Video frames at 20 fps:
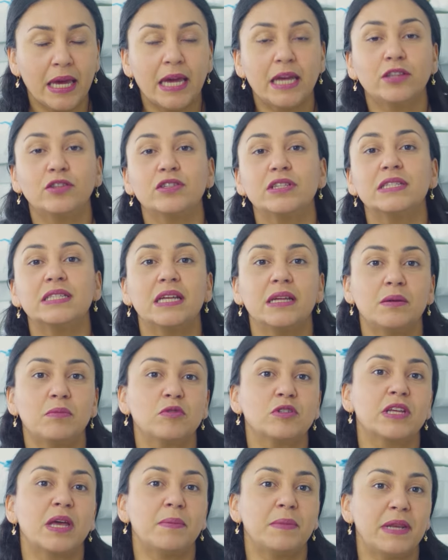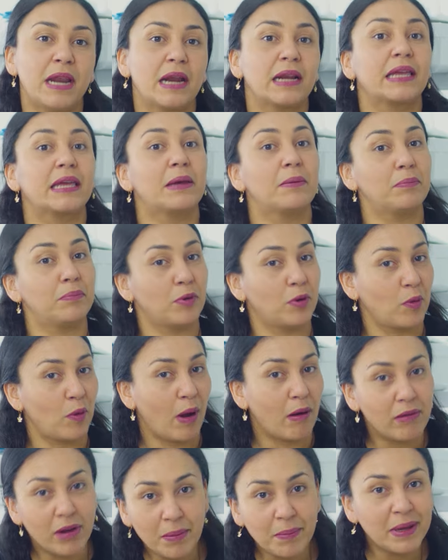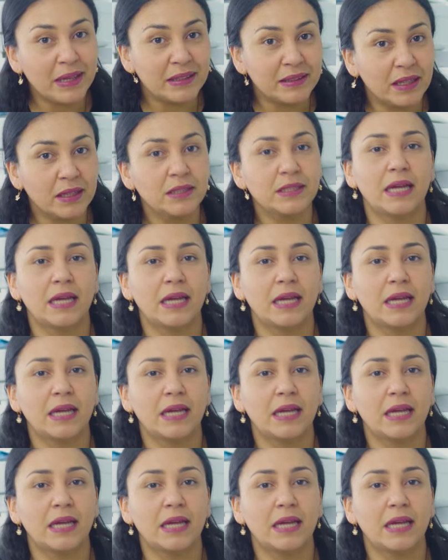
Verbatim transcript: entonces tenemos que mirar que probablemente